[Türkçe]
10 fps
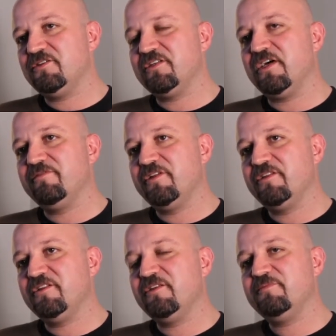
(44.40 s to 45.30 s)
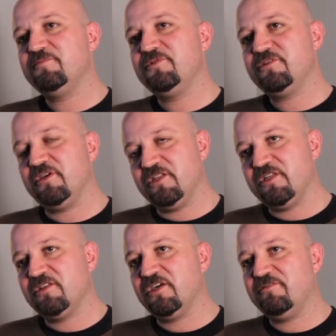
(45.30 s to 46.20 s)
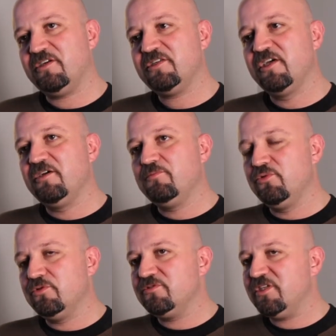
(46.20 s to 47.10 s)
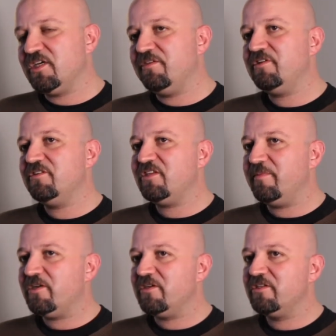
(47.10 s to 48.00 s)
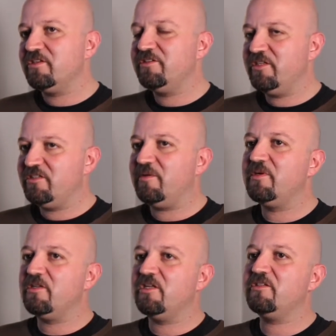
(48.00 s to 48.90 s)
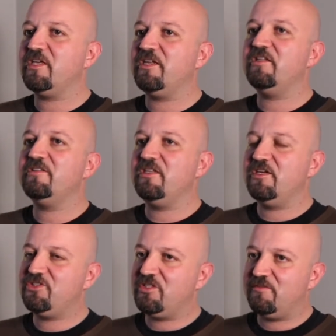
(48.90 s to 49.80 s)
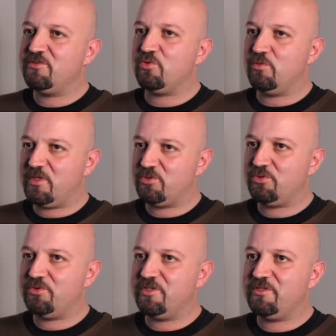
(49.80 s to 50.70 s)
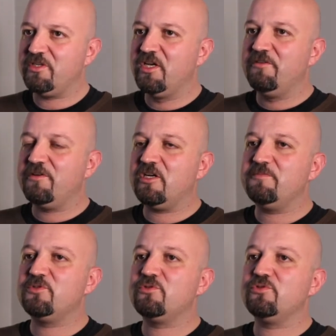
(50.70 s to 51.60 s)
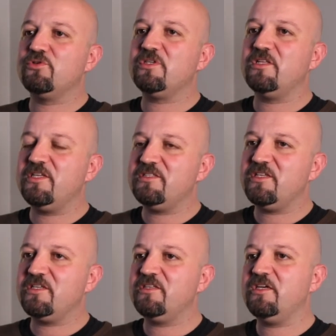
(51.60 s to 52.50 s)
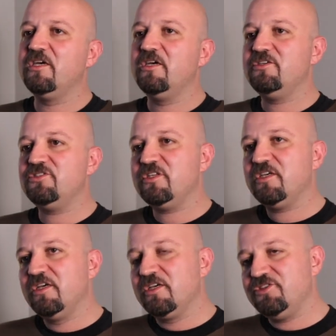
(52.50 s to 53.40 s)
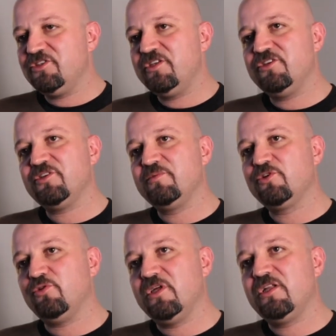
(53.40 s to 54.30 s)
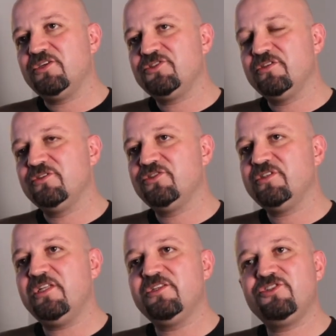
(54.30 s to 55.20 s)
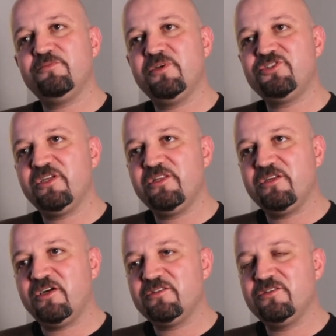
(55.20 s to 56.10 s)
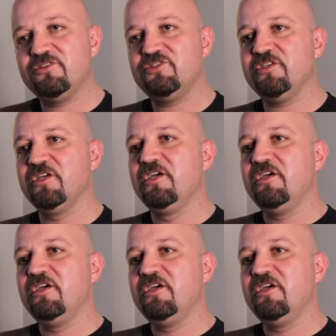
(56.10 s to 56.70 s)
tedavileri dediğimiz bir alan daha var. Bu tedavinin temel alanı değil. Temel alan genelde ilaç tedavisi olmak zorundadır. Fakat psikososyal destekte işte kişinin yaşamını kolaylaştırıcı, iletişim becerilerini arttırıcı,